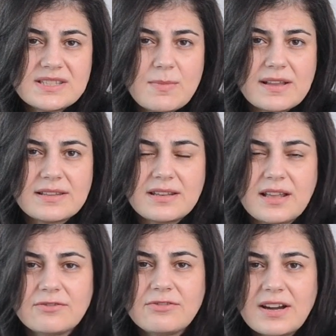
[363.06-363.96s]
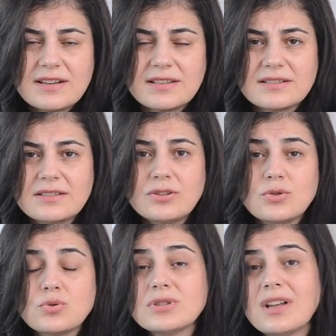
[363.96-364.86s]
ölmesi beklenen
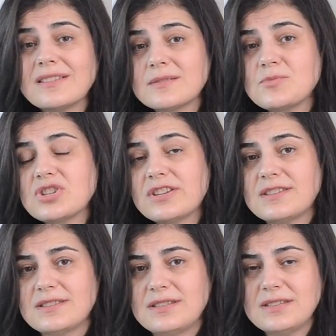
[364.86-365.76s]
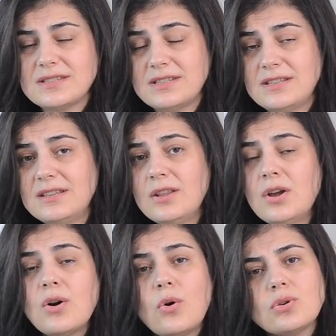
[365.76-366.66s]
farelerin
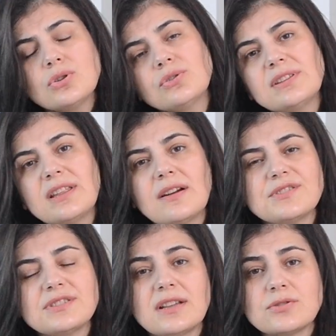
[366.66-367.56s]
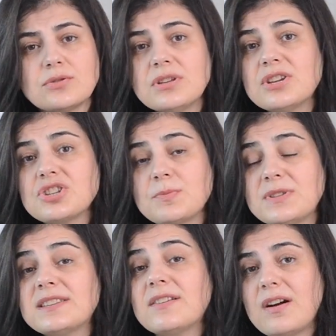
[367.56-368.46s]
%62'sinin ozon tedavisinden sonra
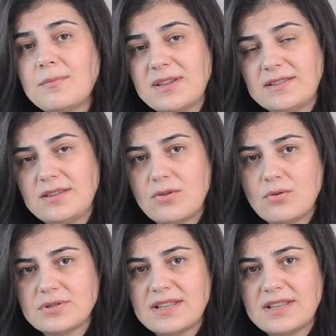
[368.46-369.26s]
yaşamına devam ettiği